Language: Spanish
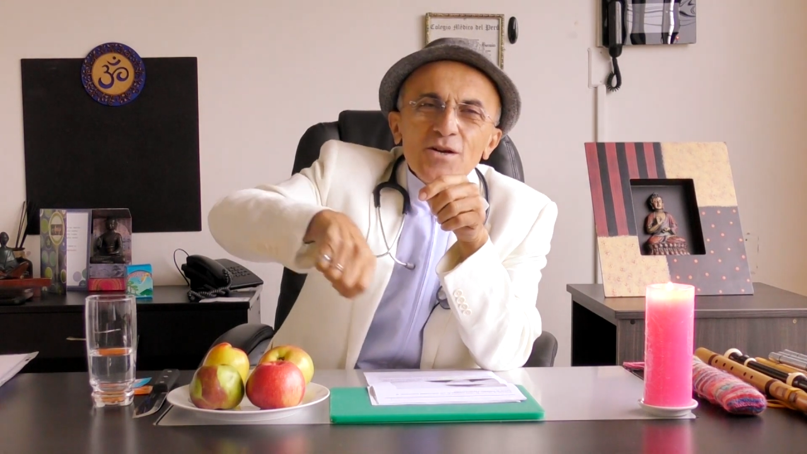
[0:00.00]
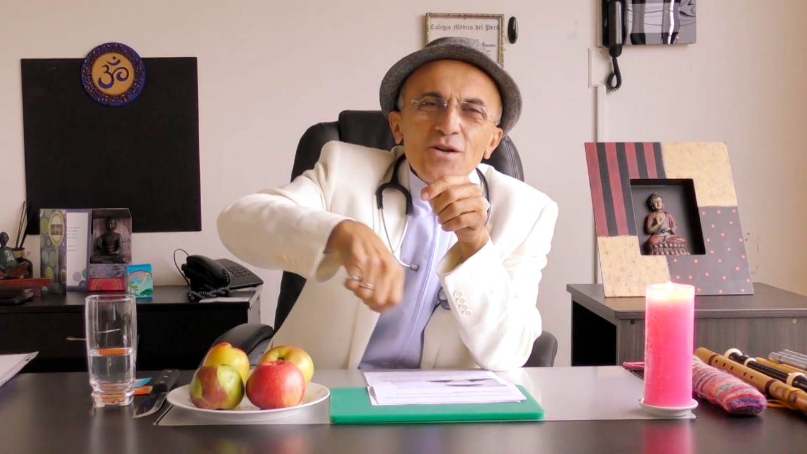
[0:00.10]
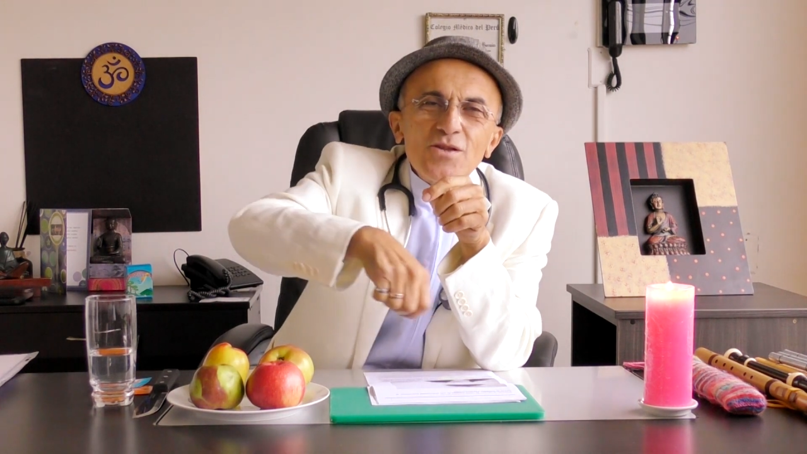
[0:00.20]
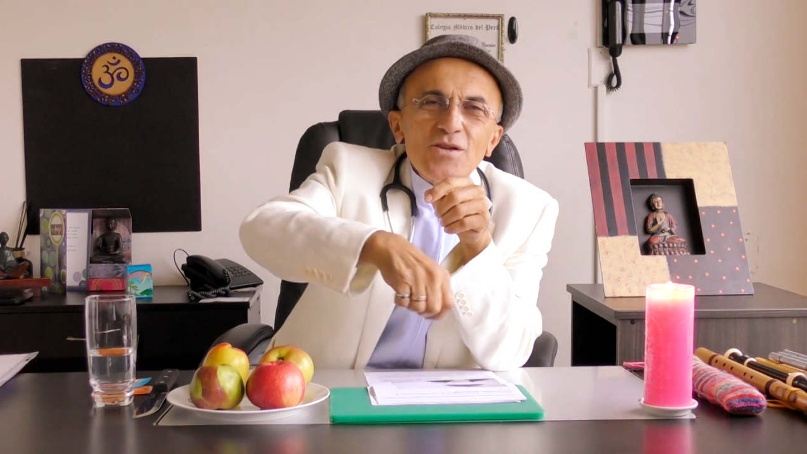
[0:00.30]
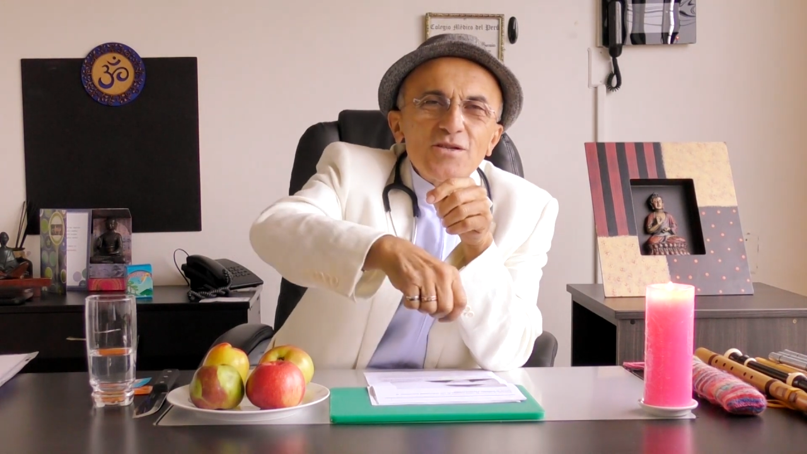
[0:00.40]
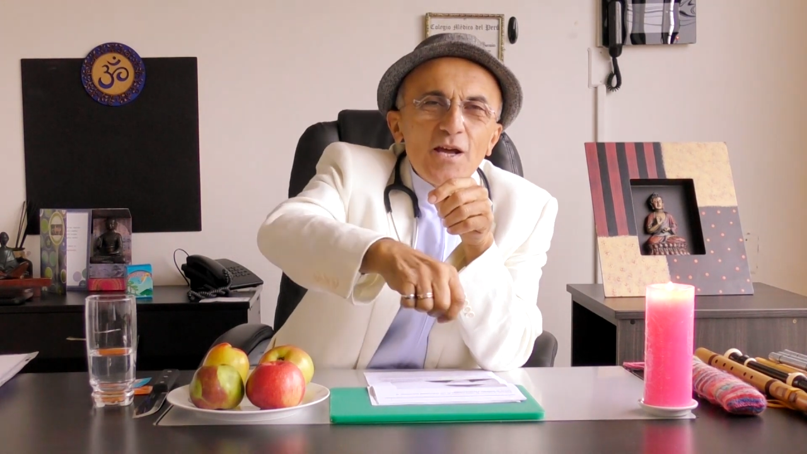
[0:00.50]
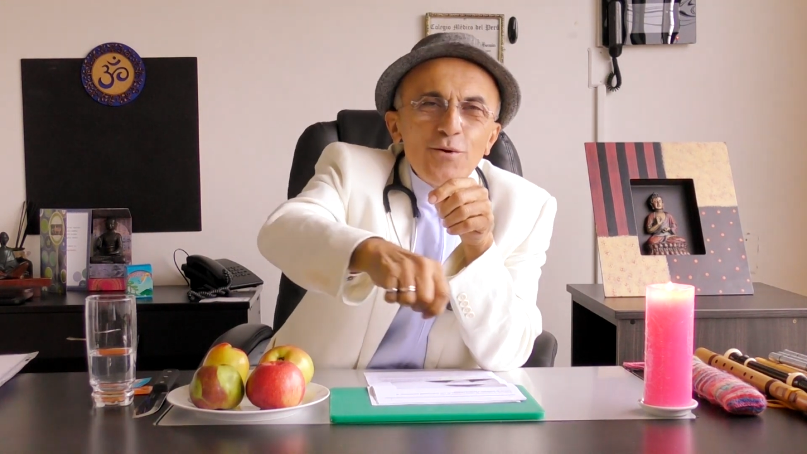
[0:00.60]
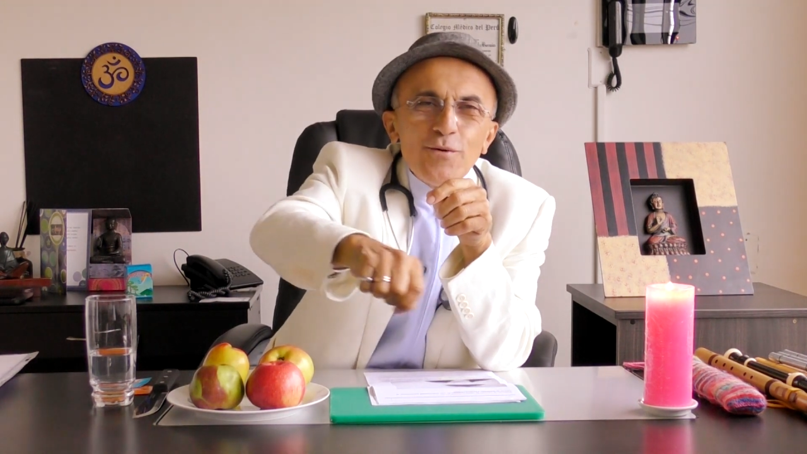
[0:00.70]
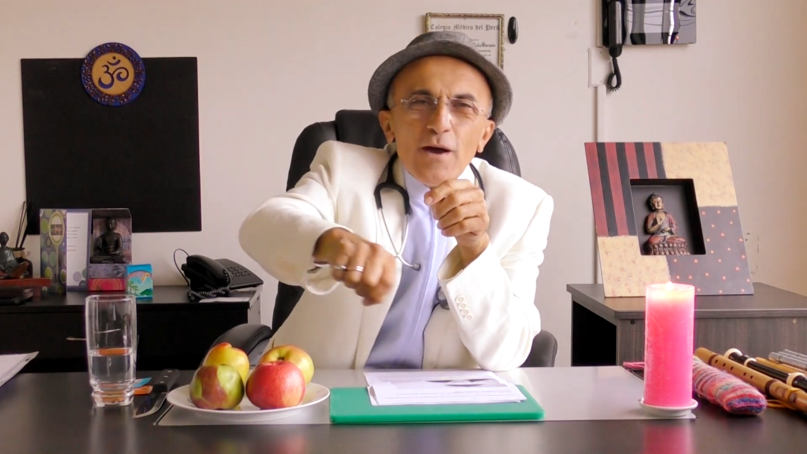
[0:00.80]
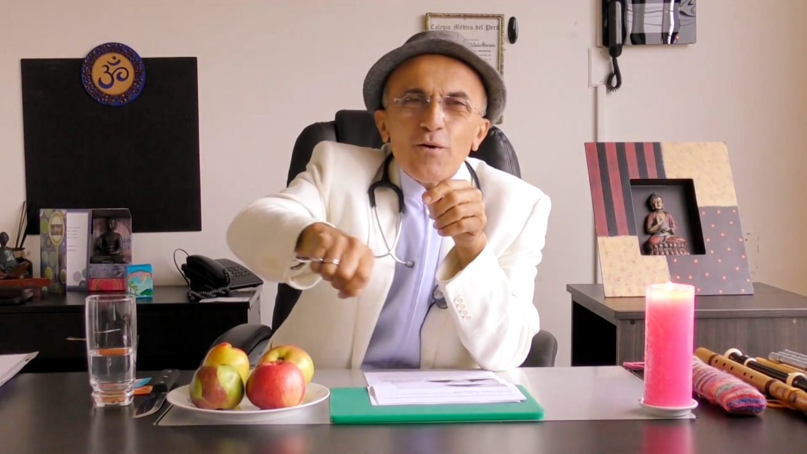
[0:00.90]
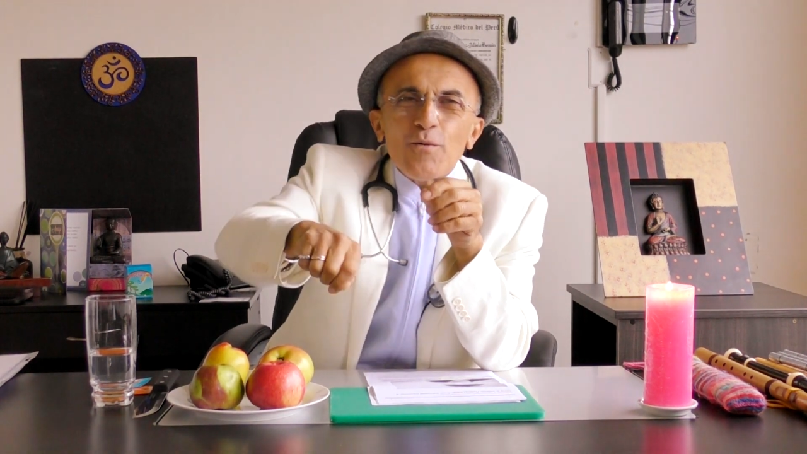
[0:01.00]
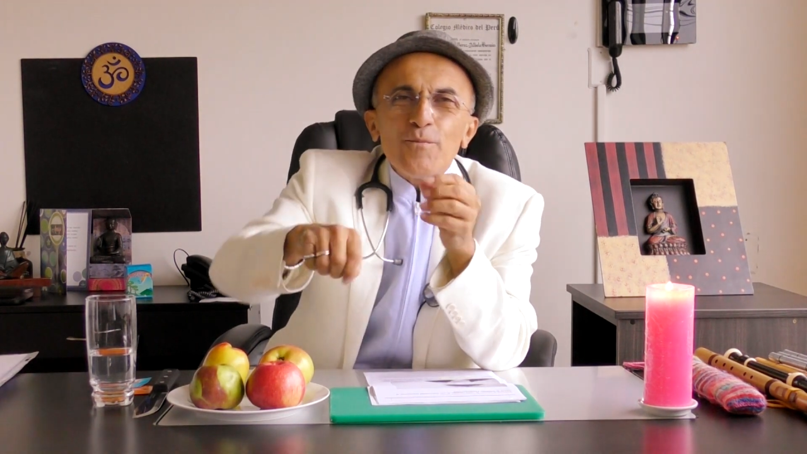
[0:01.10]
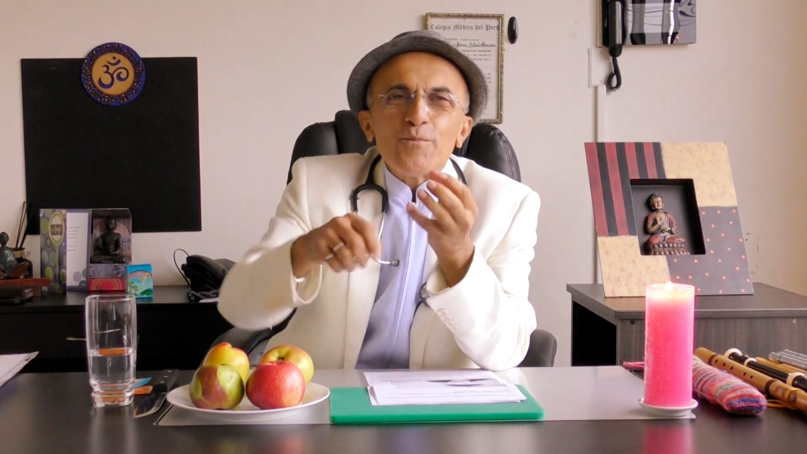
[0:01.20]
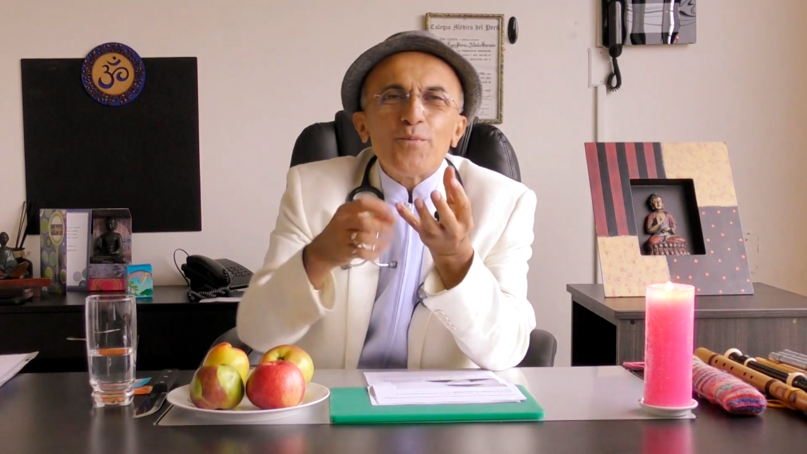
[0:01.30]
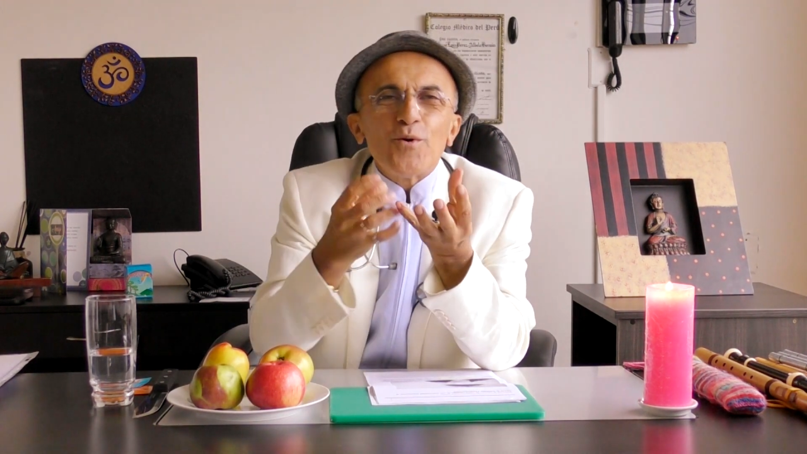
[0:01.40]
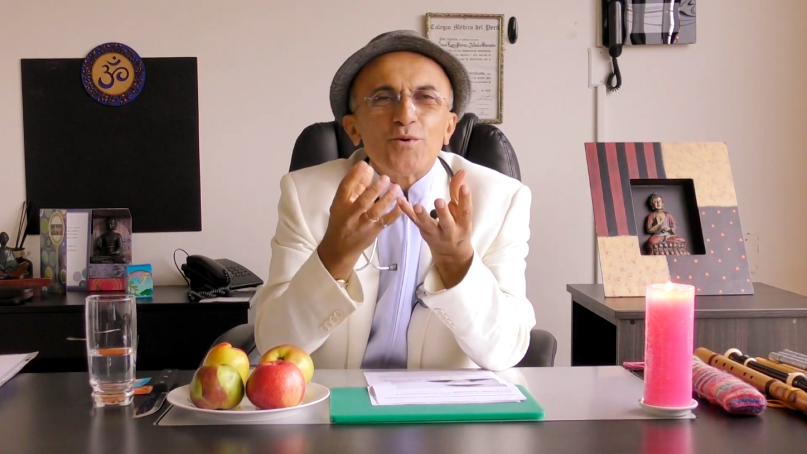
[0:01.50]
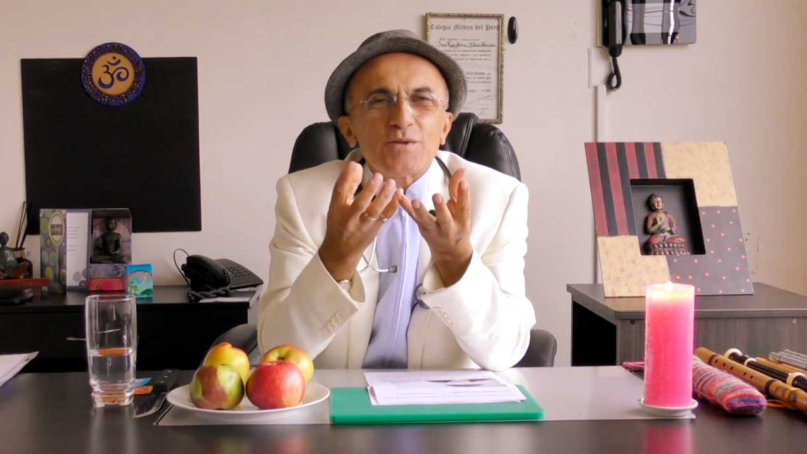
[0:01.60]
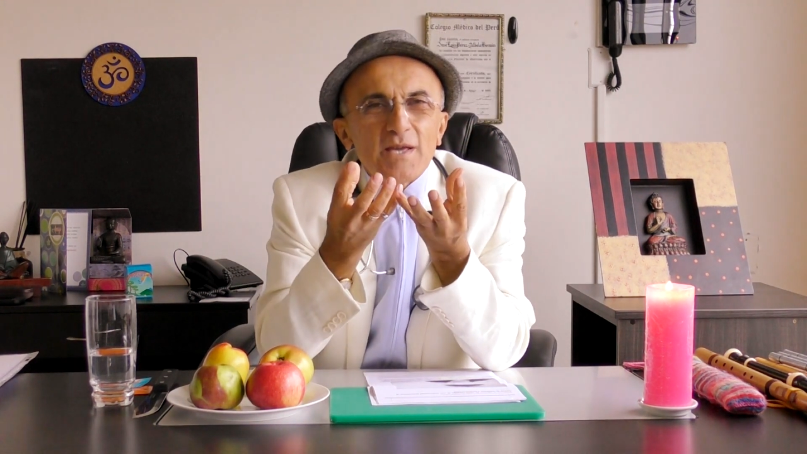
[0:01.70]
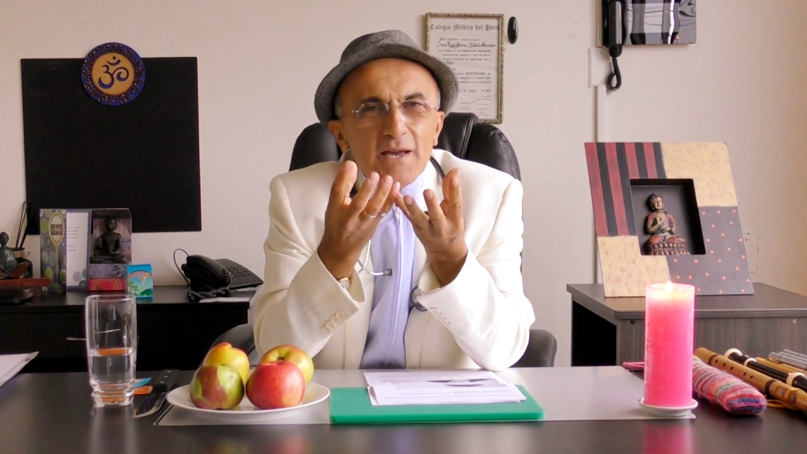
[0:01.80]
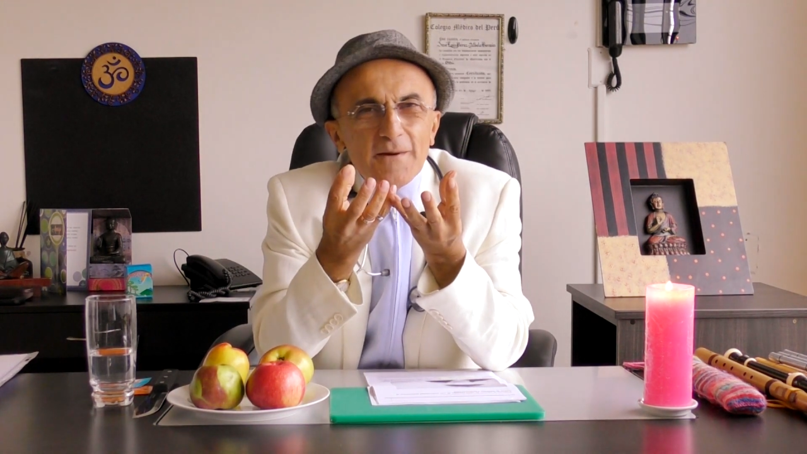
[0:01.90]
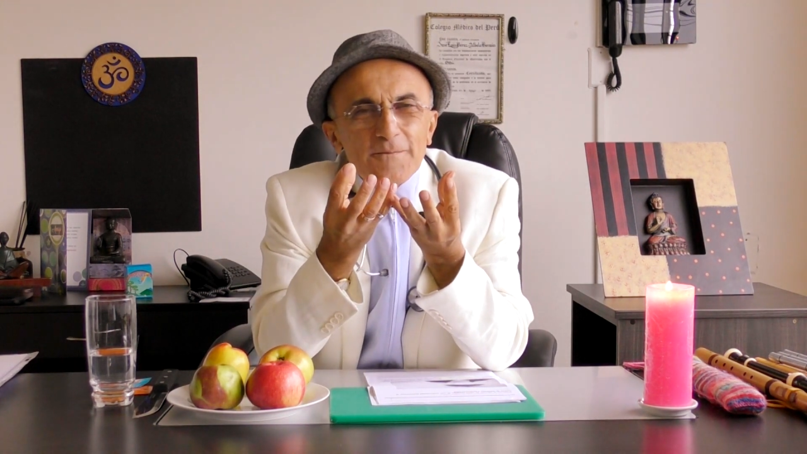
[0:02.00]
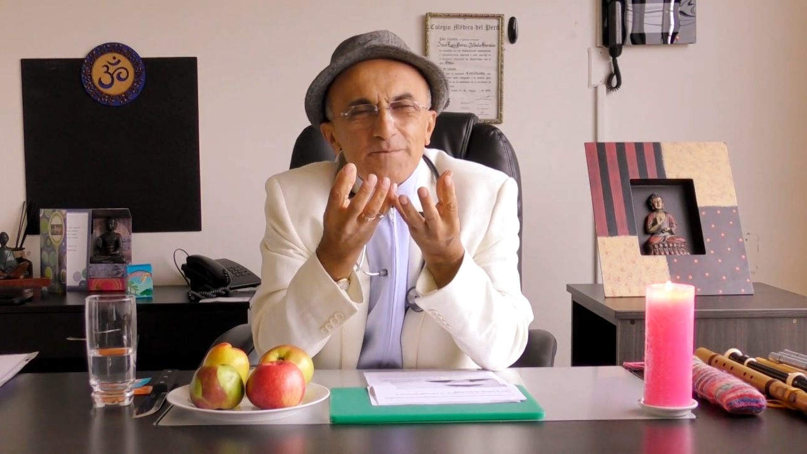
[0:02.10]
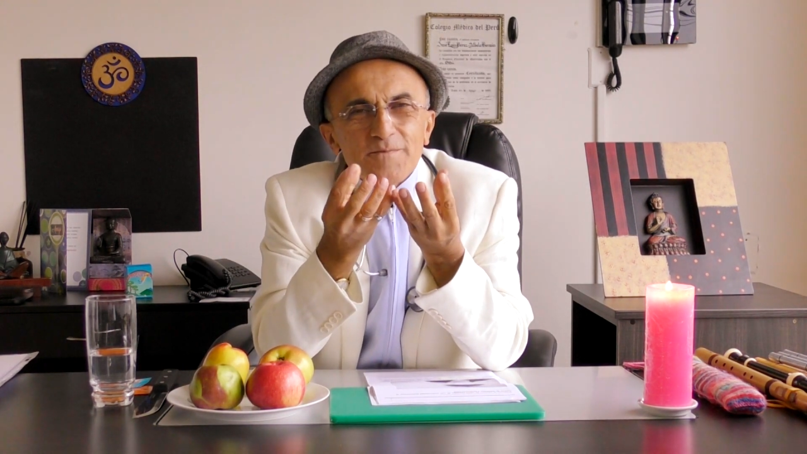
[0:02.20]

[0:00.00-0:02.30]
y te sale una compota